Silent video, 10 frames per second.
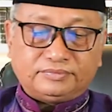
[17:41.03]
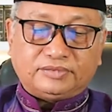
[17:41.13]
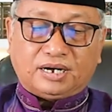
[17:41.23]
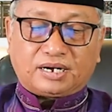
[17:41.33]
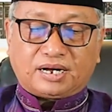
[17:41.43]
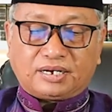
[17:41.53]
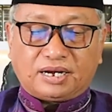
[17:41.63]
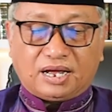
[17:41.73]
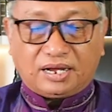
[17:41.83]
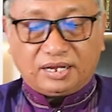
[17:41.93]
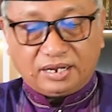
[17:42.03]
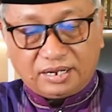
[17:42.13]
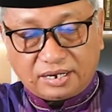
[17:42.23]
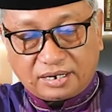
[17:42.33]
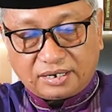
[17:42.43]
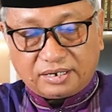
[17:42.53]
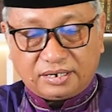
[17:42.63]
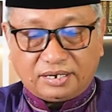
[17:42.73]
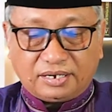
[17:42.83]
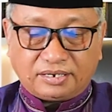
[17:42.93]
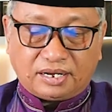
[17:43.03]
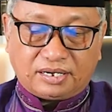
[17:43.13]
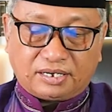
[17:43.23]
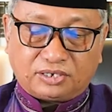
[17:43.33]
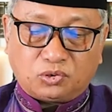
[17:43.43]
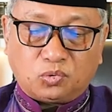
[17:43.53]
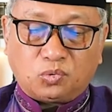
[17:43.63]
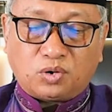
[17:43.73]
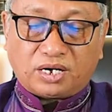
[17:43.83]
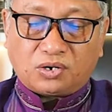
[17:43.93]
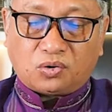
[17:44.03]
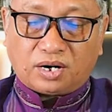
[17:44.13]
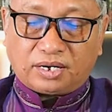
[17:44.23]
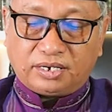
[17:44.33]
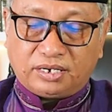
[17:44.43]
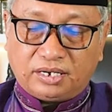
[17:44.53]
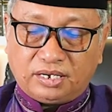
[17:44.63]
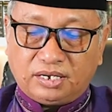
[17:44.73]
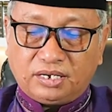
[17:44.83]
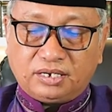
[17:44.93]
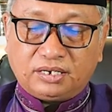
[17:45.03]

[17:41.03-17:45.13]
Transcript: akan lahir dari keturunan orang ini